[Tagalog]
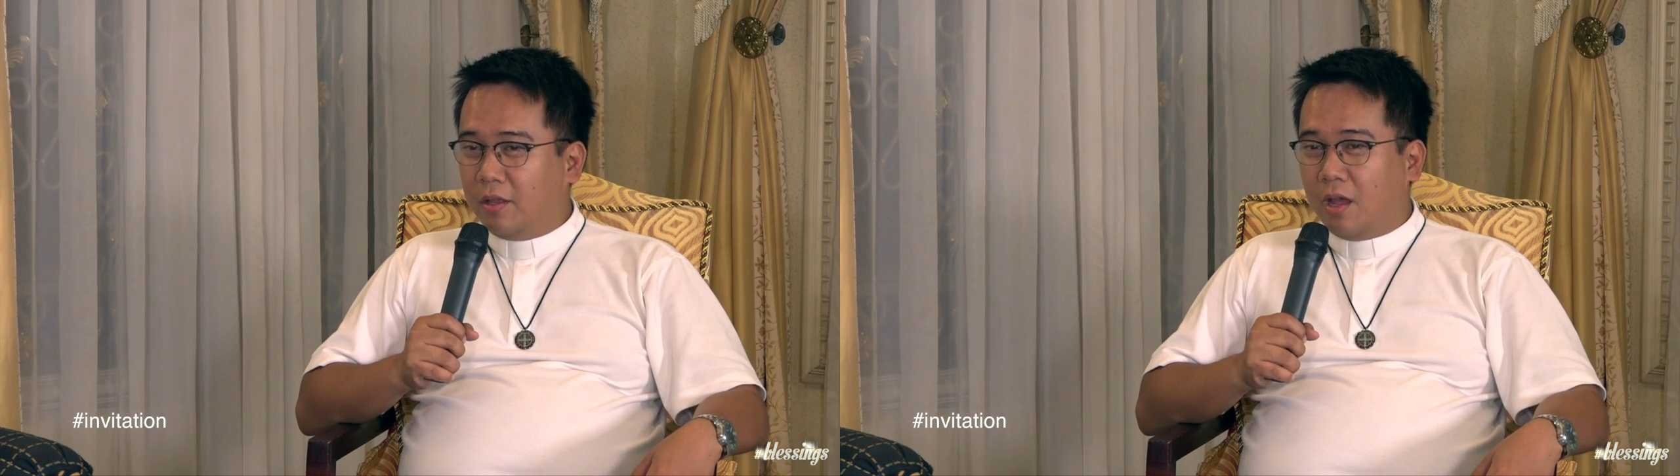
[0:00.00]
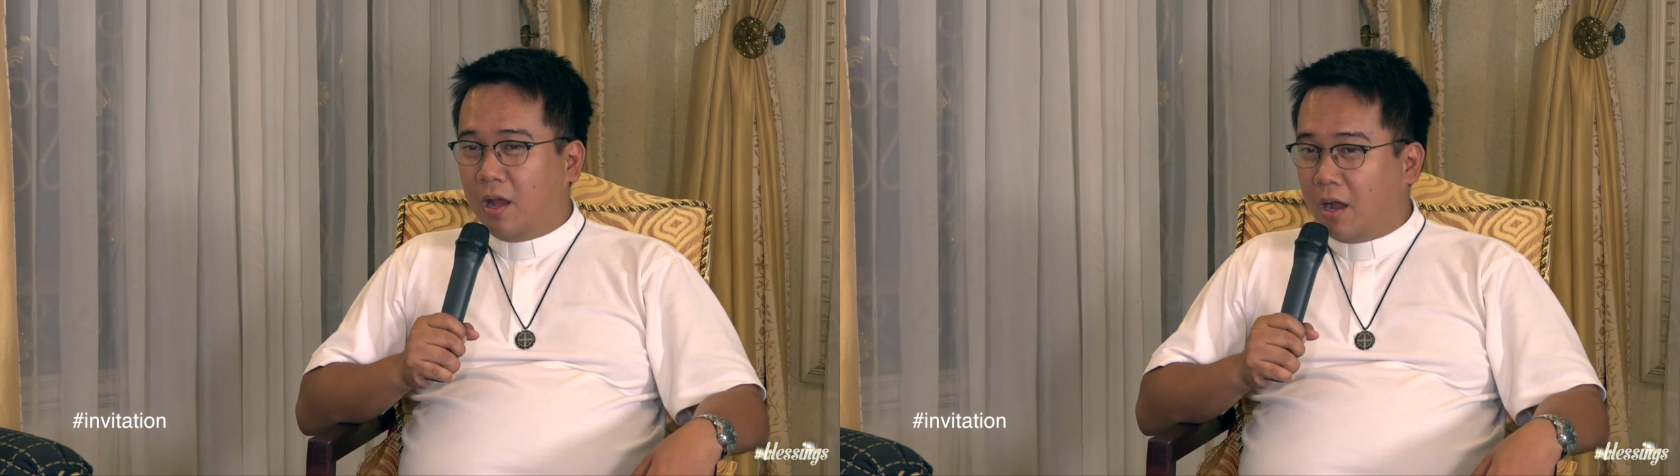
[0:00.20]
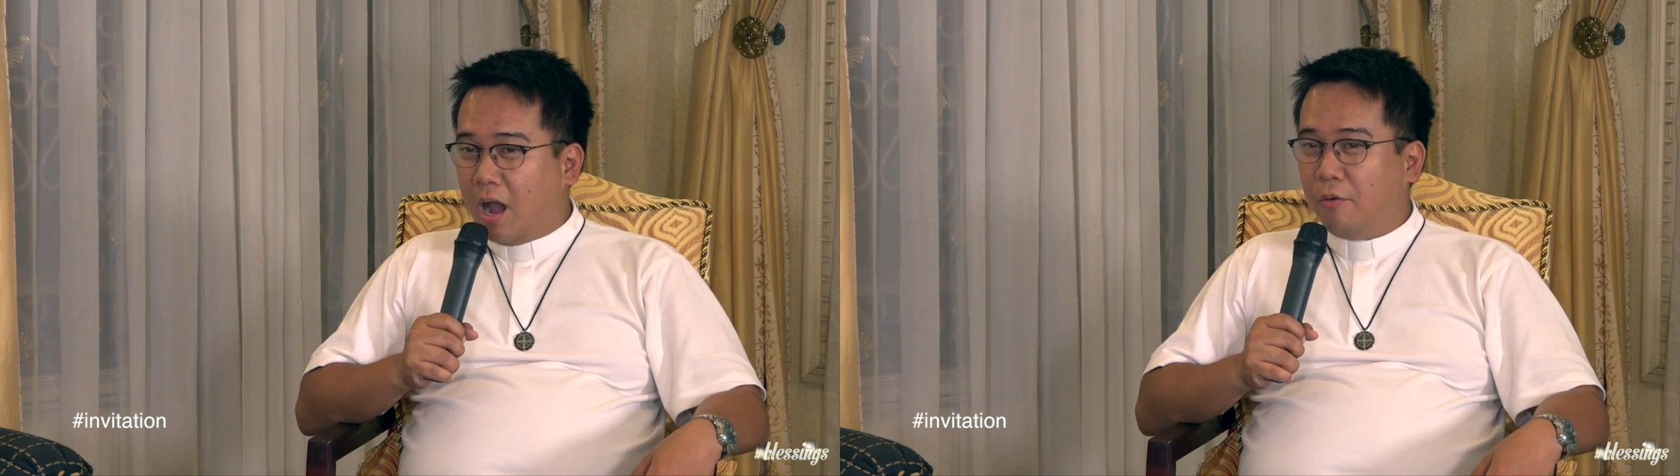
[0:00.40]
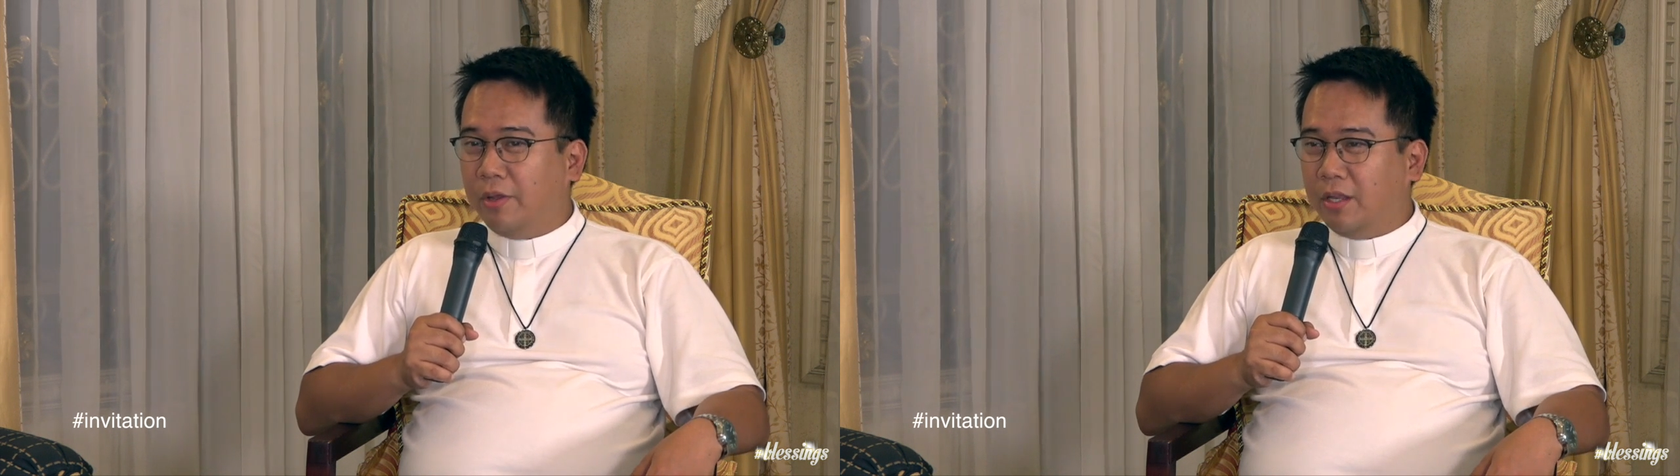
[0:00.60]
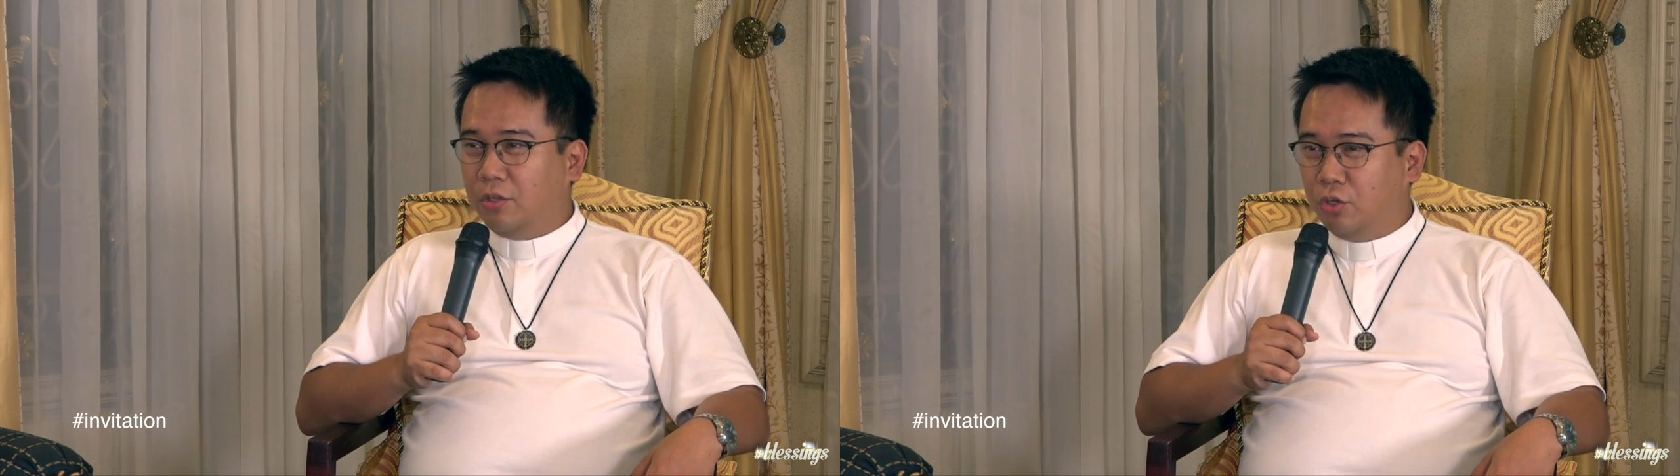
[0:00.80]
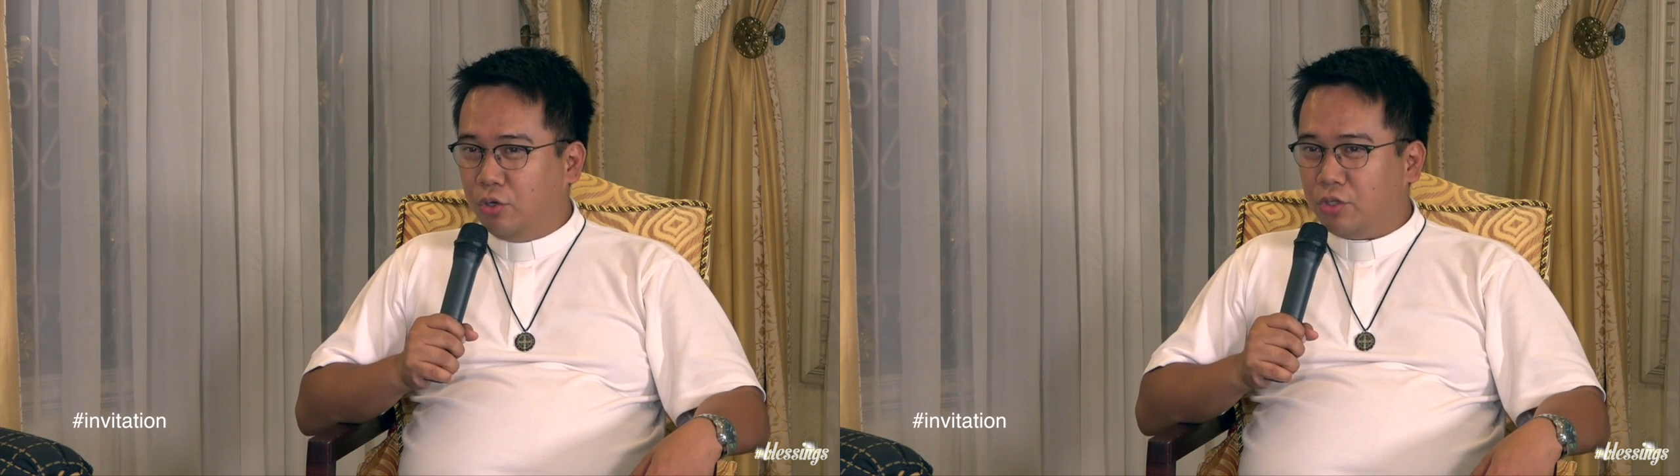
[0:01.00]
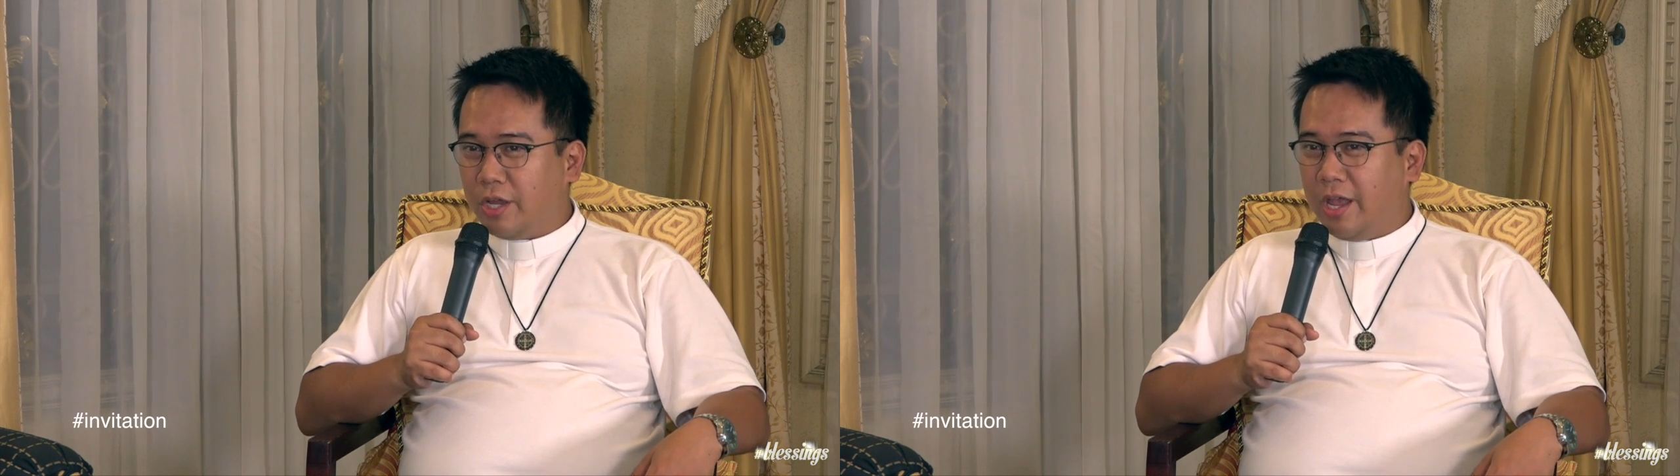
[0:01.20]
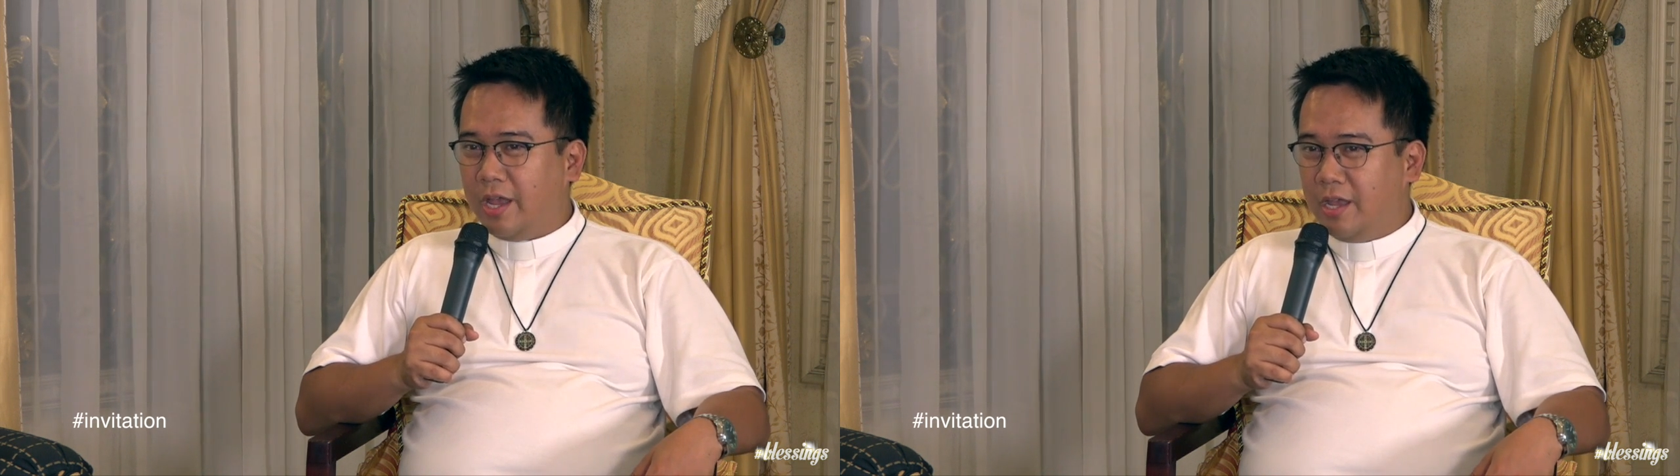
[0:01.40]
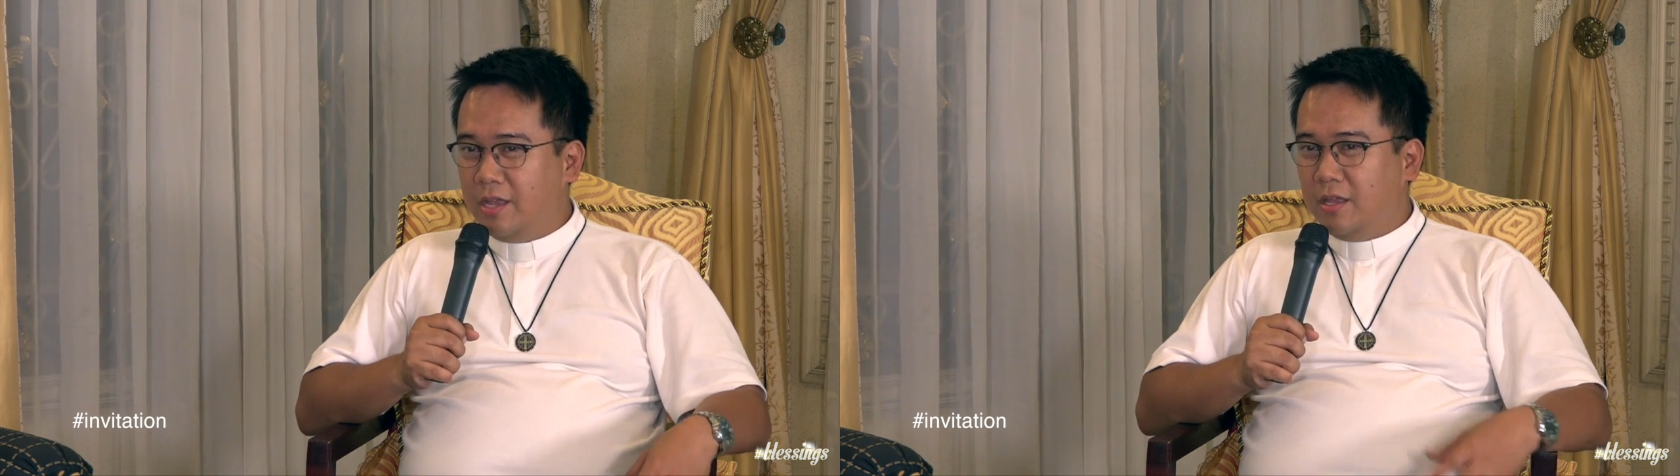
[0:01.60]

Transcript: ang awan ng Diyos ay